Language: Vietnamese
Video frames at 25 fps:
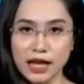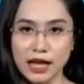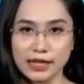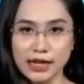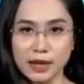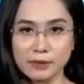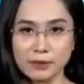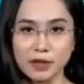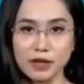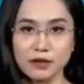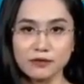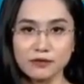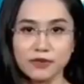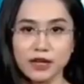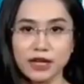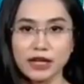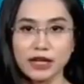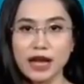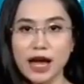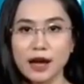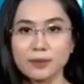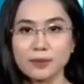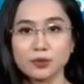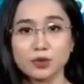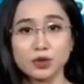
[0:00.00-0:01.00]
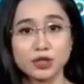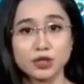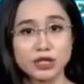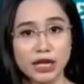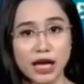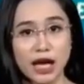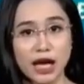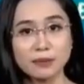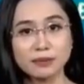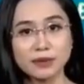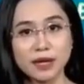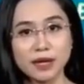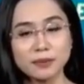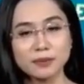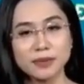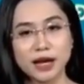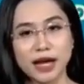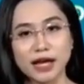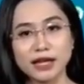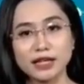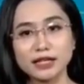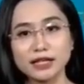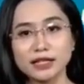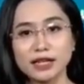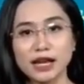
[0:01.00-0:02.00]
Nằm ở phía nam của rãnh áp thấp
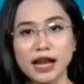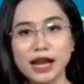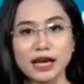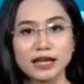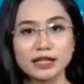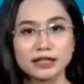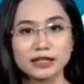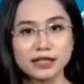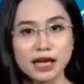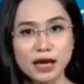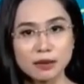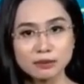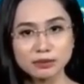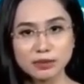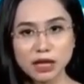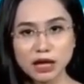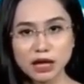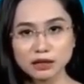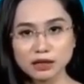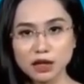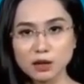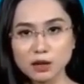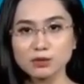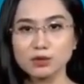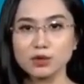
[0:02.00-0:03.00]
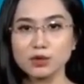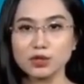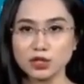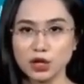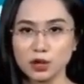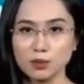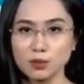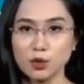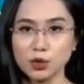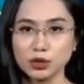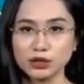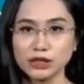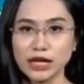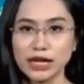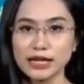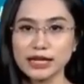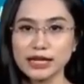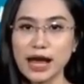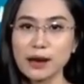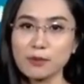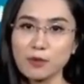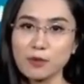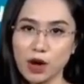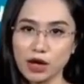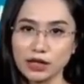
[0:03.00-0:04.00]
này lại thêm tác động của gió mùa Tây
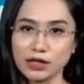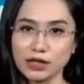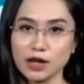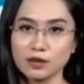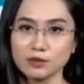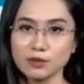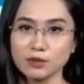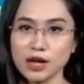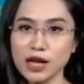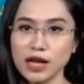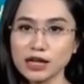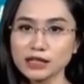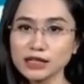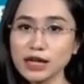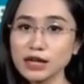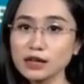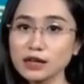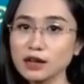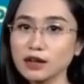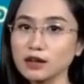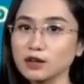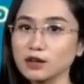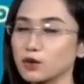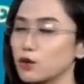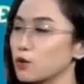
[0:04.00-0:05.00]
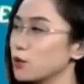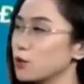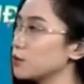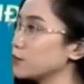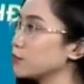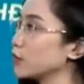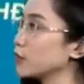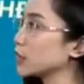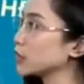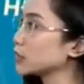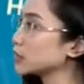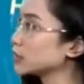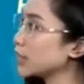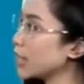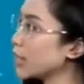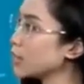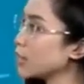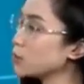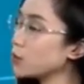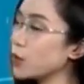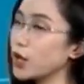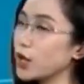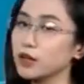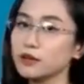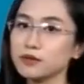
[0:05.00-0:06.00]
Nam hoạt động, nên ở khu vực Tây
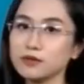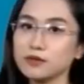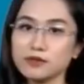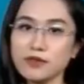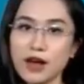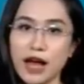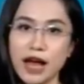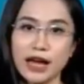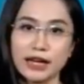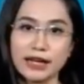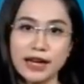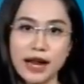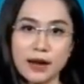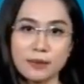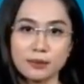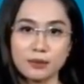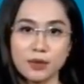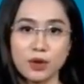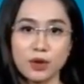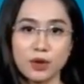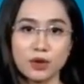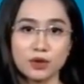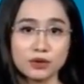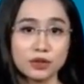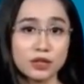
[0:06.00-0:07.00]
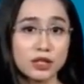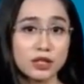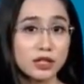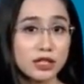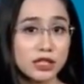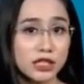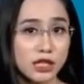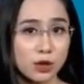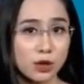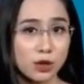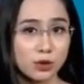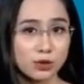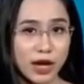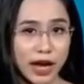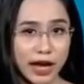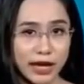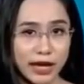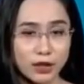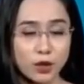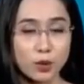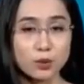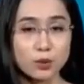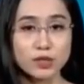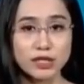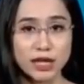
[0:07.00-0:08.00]
Nguyên và Nam Bộ từ chiều
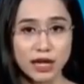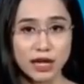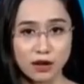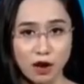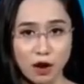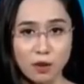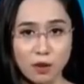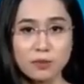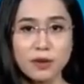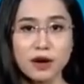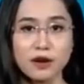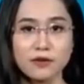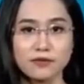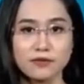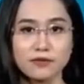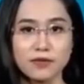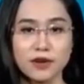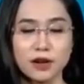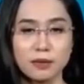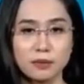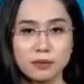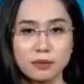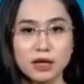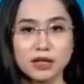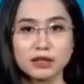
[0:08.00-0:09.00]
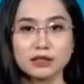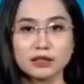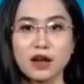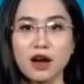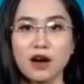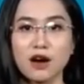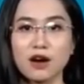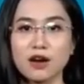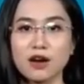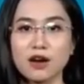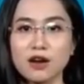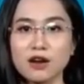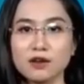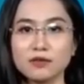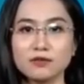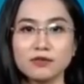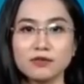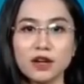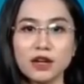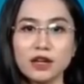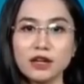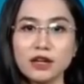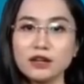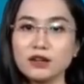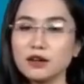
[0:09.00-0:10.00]
nay cũng sẽ có mưa vừa mưa to
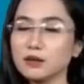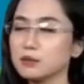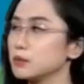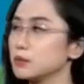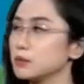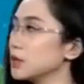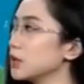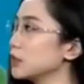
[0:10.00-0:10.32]
với lượng